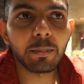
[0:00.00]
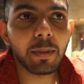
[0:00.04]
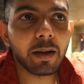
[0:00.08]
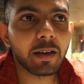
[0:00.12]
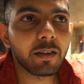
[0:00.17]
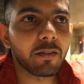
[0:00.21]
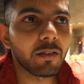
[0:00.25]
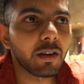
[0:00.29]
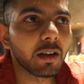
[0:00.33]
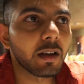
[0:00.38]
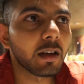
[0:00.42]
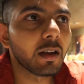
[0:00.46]

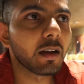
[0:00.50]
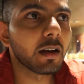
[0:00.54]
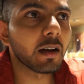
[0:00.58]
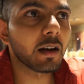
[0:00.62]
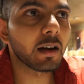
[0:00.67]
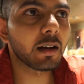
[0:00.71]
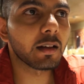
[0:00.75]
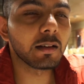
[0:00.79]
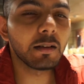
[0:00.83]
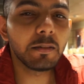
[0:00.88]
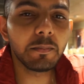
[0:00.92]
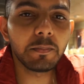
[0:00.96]
पैकिंग वैकिंग कर
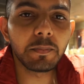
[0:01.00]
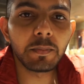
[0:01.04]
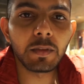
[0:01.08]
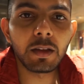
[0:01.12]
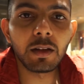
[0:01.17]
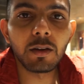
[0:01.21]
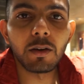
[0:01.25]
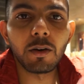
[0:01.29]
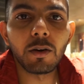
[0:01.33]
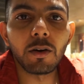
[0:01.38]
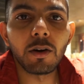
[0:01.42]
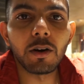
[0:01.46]
रहा
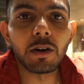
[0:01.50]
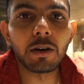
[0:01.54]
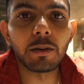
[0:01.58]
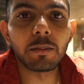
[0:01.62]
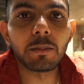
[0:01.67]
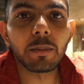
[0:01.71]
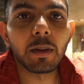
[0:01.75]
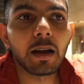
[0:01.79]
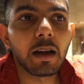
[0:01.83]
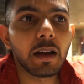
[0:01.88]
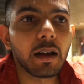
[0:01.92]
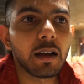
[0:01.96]
था और
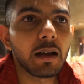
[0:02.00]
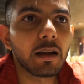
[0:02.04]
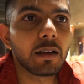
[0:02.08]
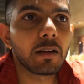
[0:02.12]
मैं